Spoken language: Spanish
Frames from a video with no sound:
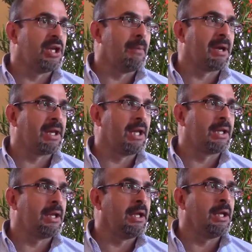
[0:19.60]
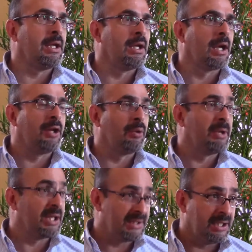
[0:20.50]
en la parte alta de Cayoma
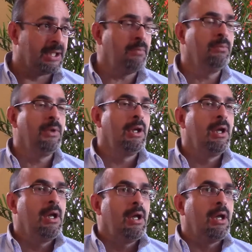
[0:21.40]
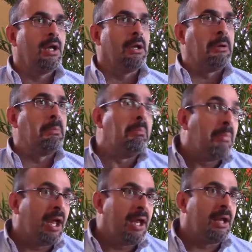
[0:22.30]
y Castilla. Em,
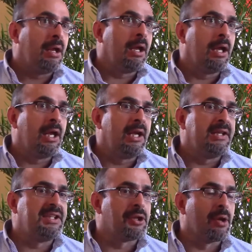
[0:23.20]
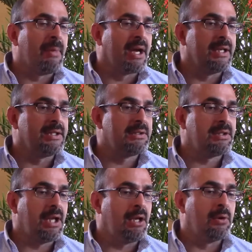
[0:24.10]
el distrito de
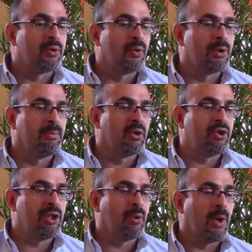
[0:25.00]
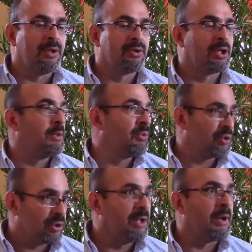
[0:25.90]
Majes, en los últimos cinco años que
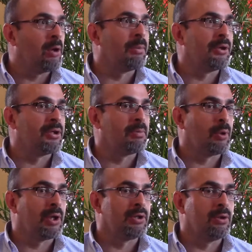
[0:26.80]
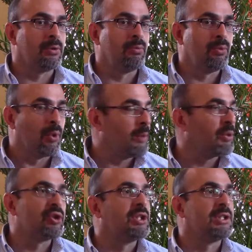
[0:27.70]
hemos llevado el proyecto de exploración, no
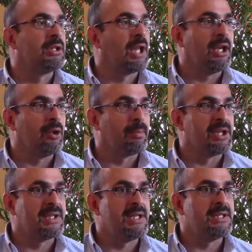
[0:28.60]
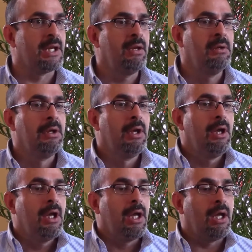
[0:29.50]
hemos tenido presencia.
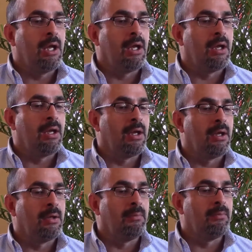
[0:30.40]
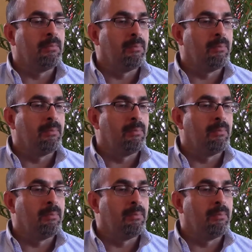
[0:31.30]
Eh,